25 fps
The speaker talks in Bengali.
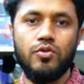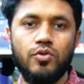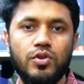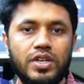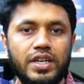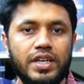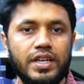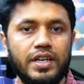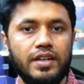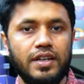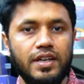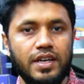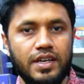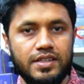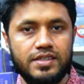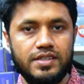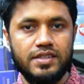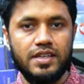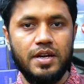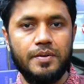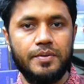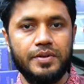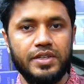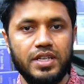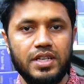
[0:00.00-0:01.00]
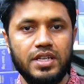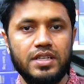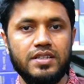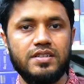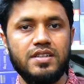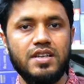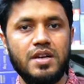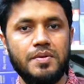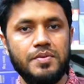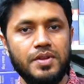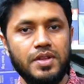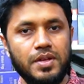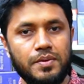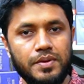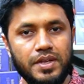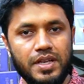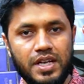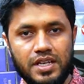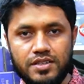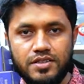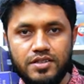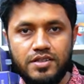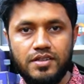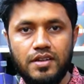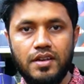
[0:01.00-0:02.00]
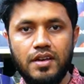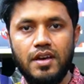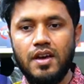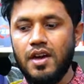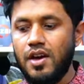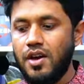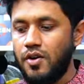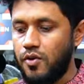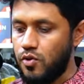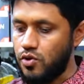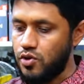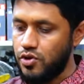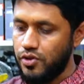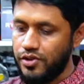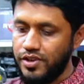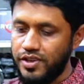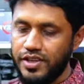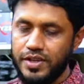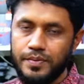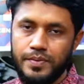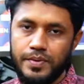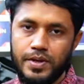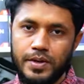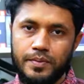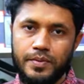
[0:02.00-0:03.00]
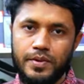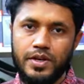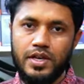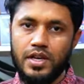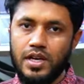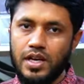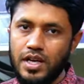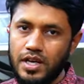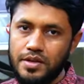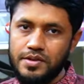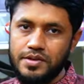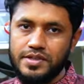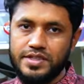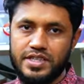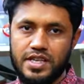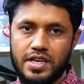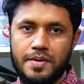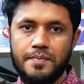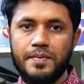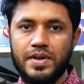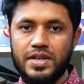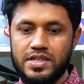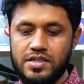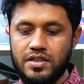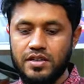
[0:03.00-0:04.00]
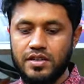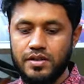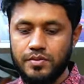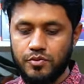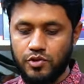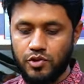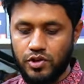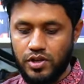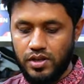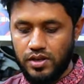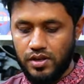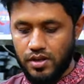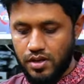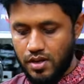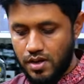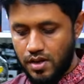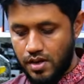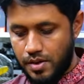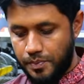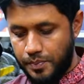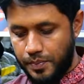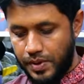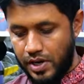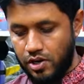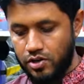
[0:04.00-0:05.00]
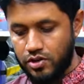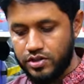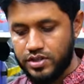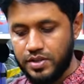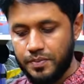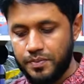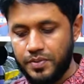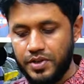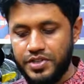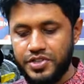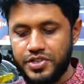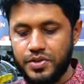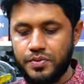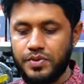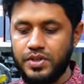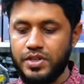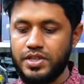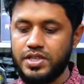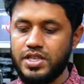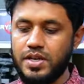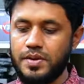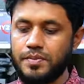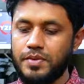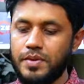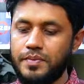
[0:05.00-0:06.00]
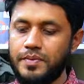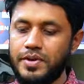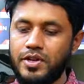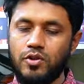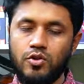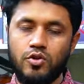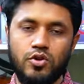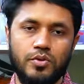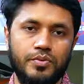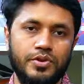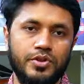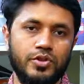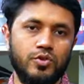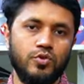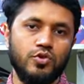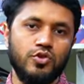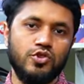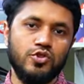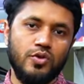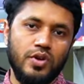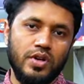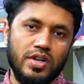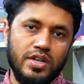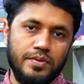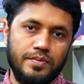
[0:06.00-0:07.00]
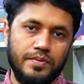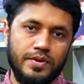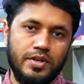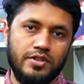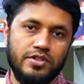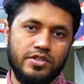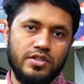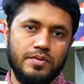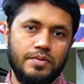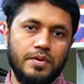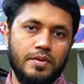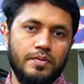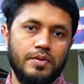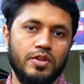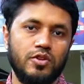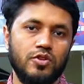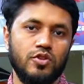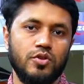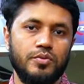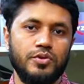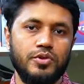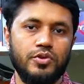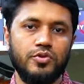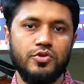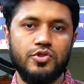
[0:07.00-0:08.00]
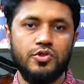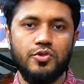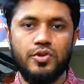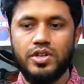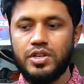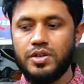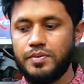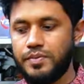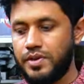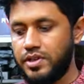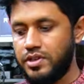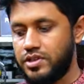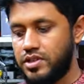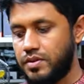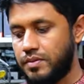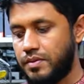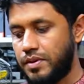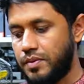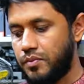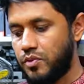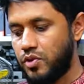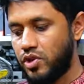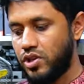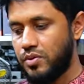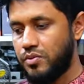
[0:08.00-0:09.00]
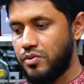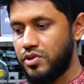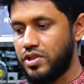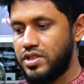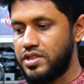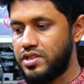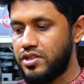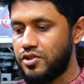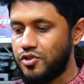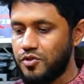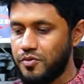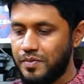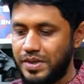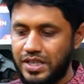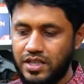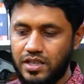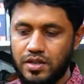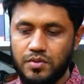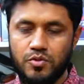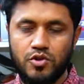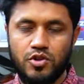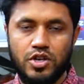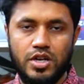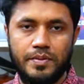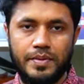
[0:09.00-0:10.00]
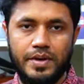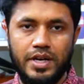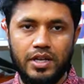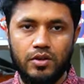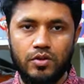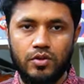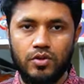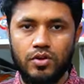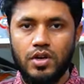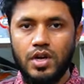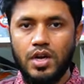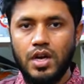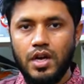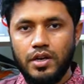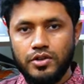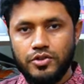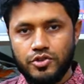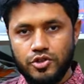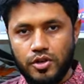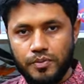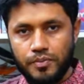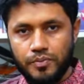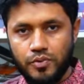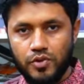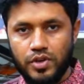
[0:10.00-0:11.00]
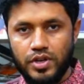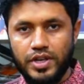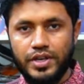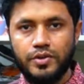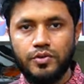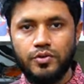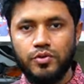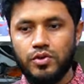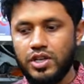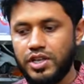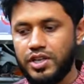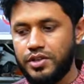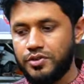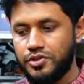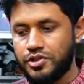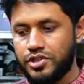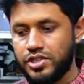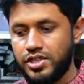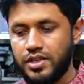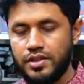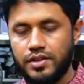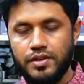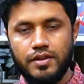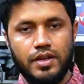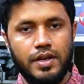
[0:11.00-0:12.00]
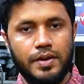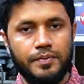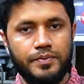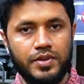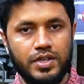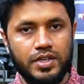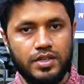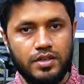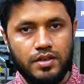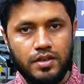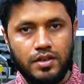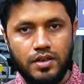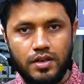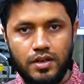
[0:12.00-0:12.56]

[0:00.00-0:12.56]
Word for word: লুকিংয়ের ক্যাসিং আমাদের কাছে অ্যাভেলেবেল আসছে ওটাও নিতে পারবে এই সেম বাজেটের মধ্যে পাওয়ার সাপ্লাই হিসেবে দিচ্ছি আমরা ভেলোটপের দুশো ওয়াটের পাওয়ার সাপ্লাই ভেলোটপের দুশো ওয়াটের পাওয়ার সাপ্লাই আমার বরাবরই যেহেতু মাদারবোর্ডটা ভালো সব প্রোডাক্টগুলোই হচ্ছে আপনার